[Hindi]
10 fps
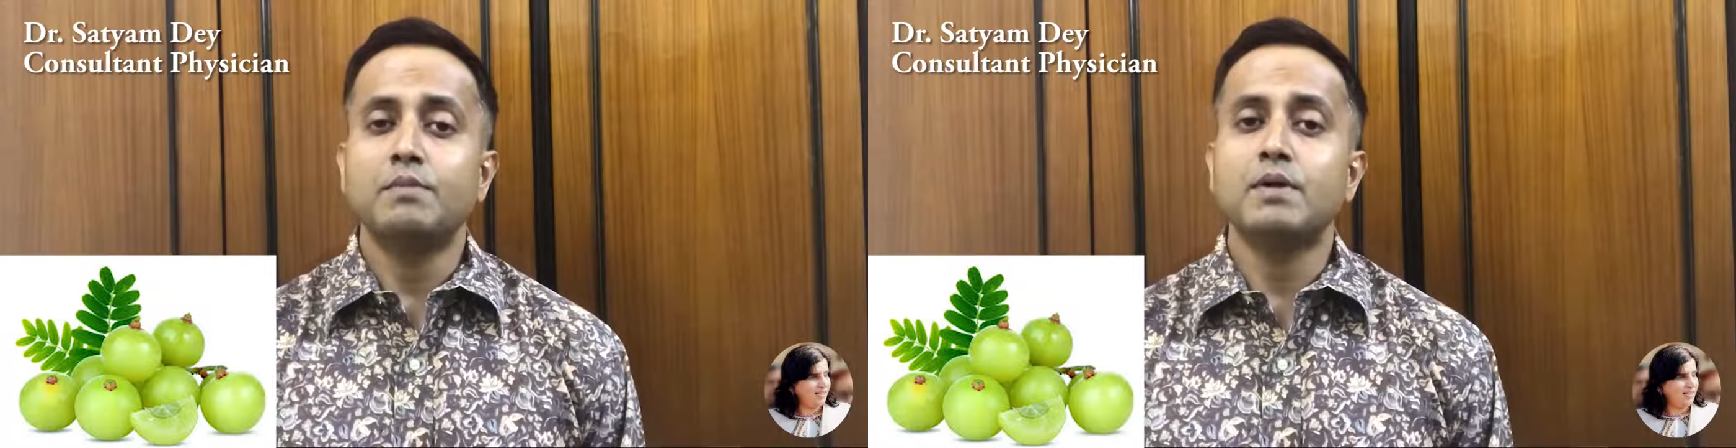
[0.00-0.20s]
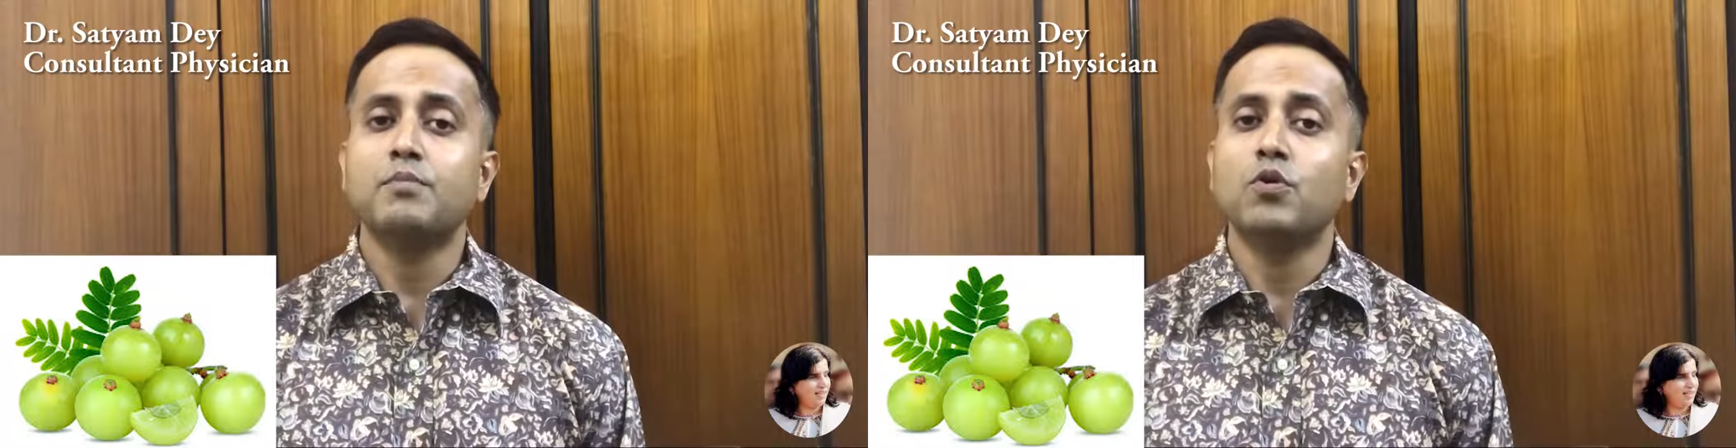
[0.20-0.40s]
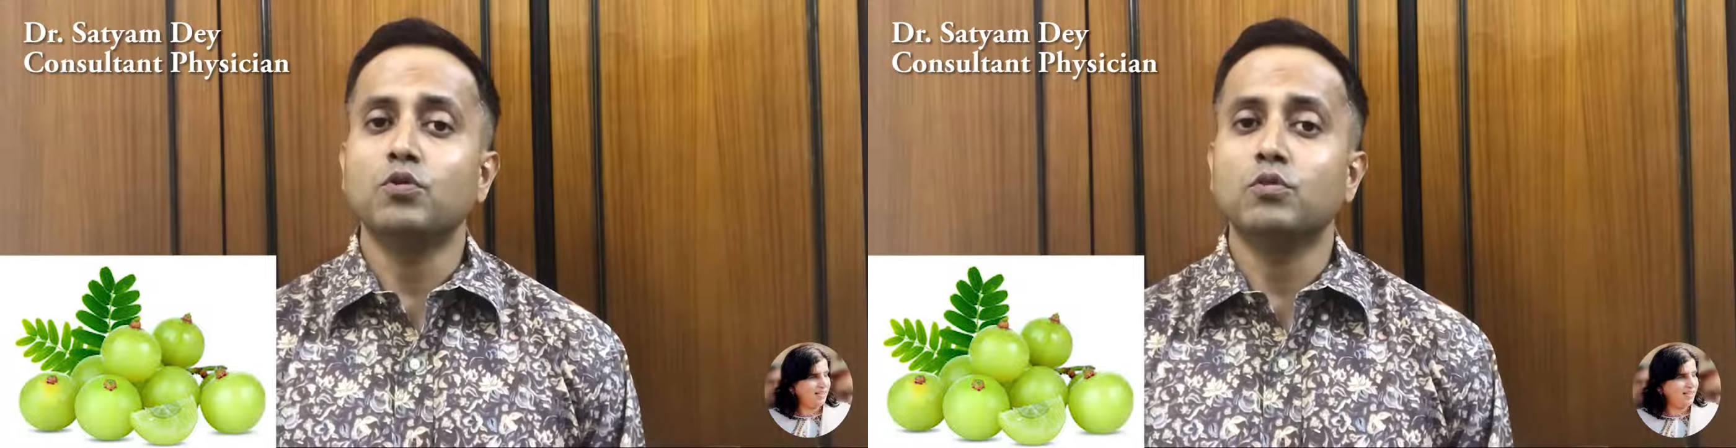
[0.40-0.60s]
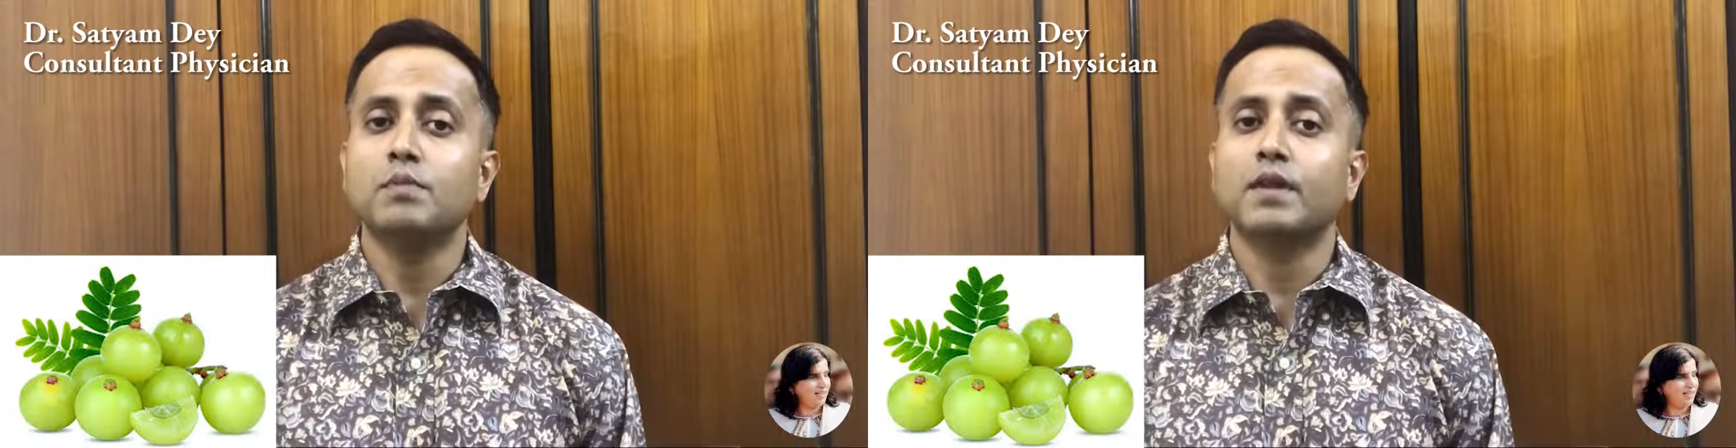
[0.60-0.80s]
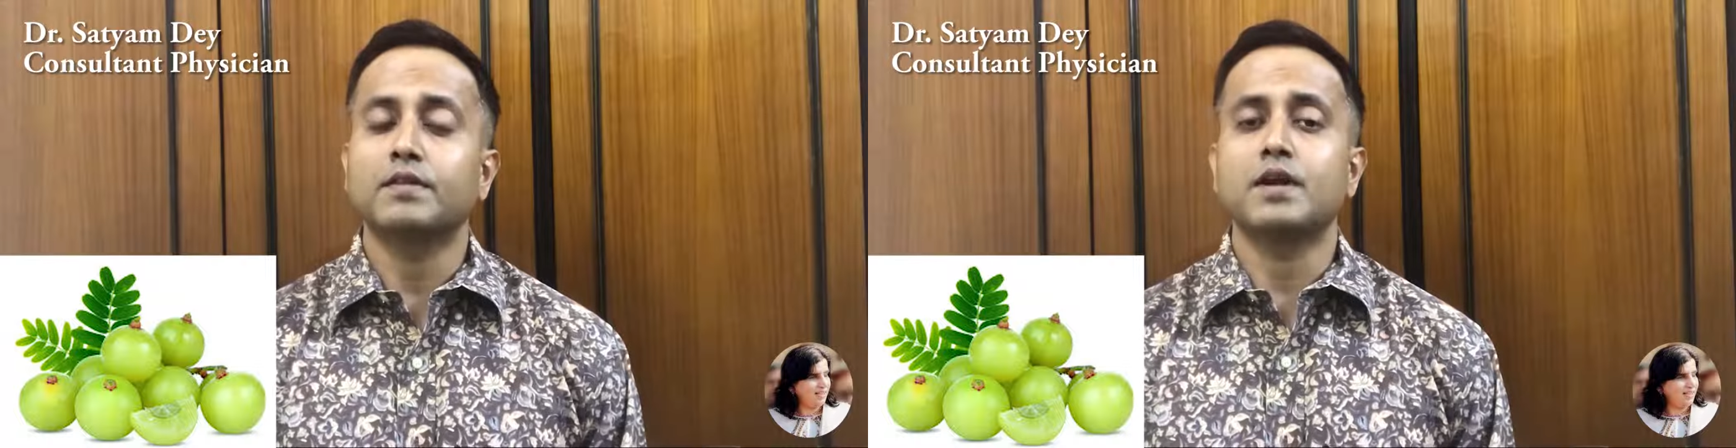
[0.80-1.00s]
आमला में
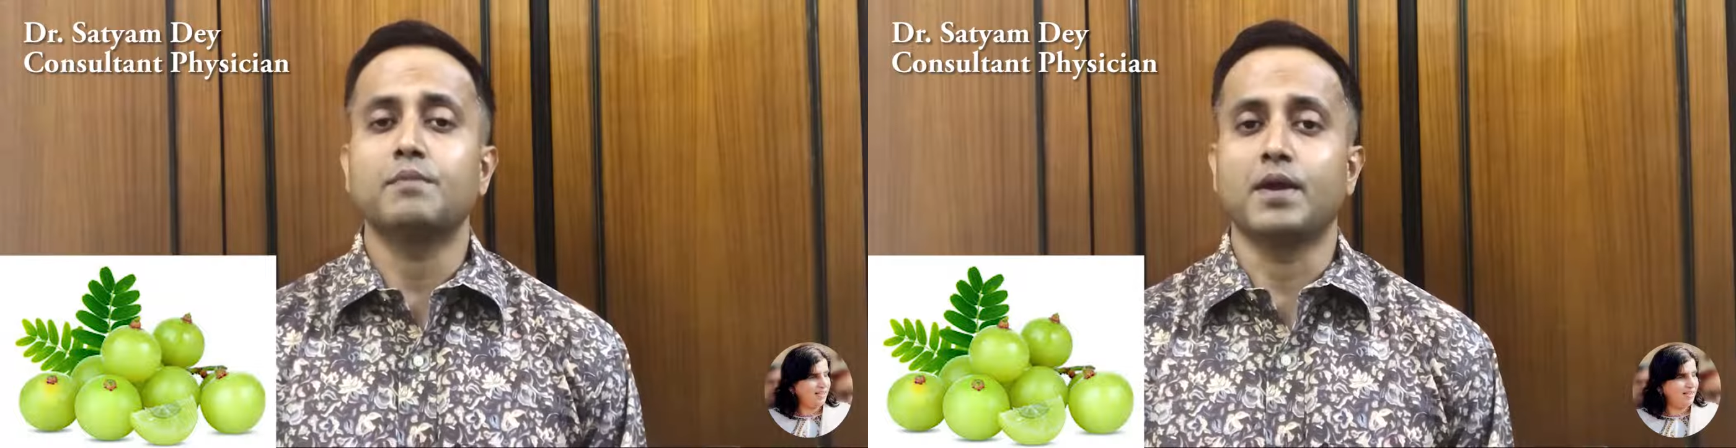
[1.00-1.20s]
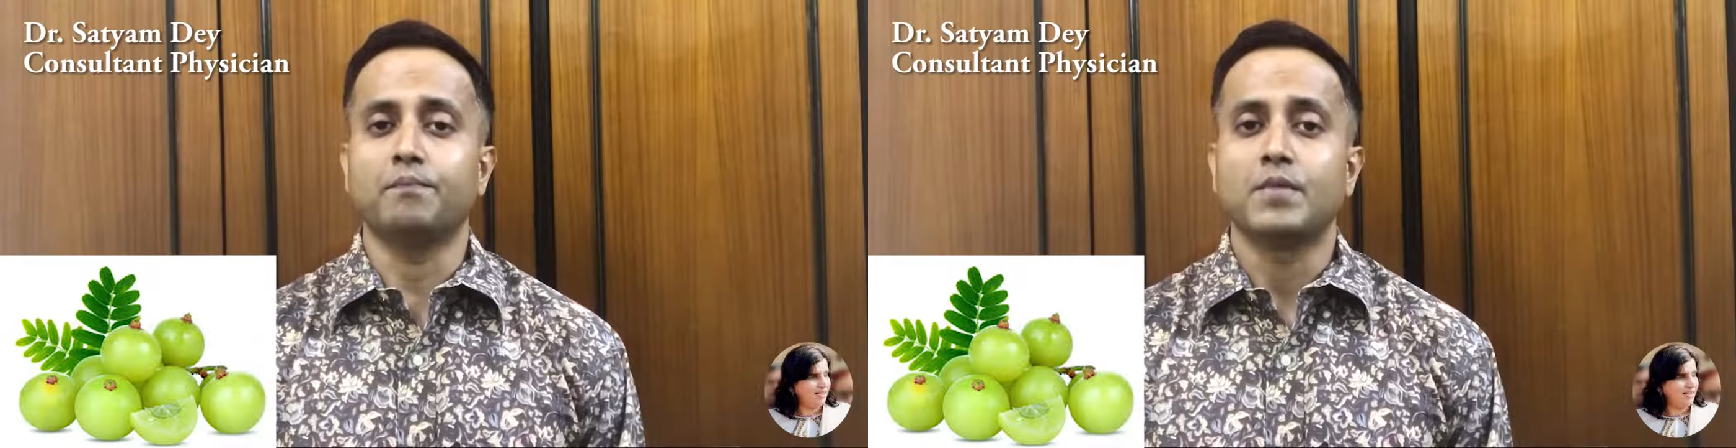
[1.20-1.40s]
बहुत मात्रा